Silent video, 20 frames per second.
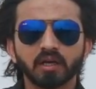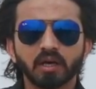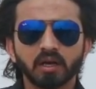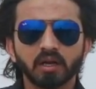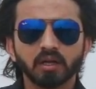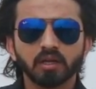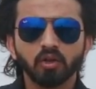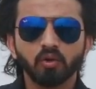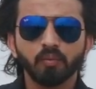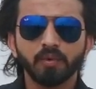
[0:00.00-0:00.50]

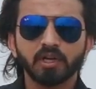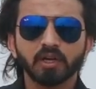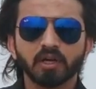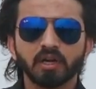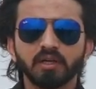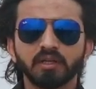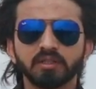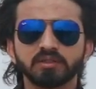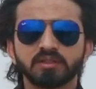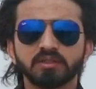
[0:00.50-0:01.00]
18 किलोमीटर
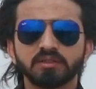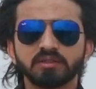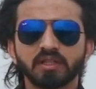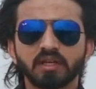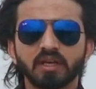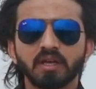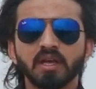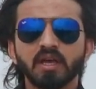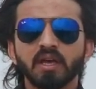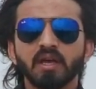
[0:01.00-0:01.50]
का डिस्टेंस
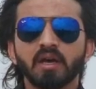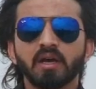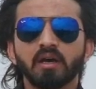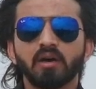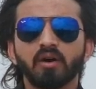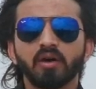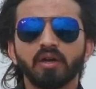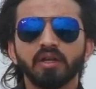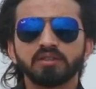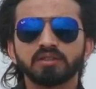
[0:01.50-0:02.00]
है
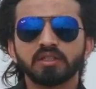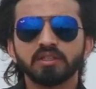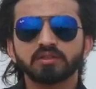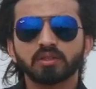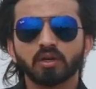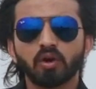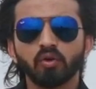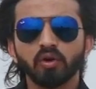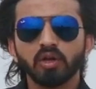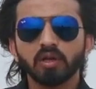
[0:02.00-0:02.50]
और इसकी
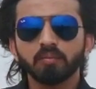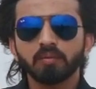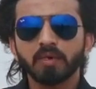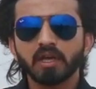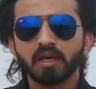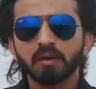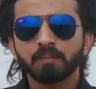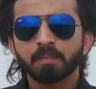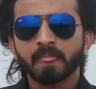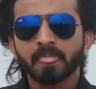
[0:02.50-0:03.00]
सराउंडिंग
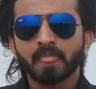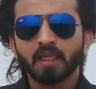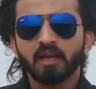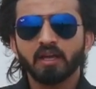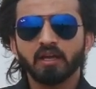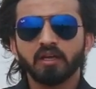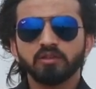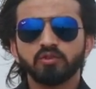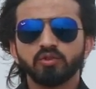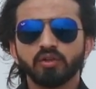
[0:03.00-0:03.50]
में
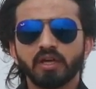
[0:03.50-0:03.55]
uh,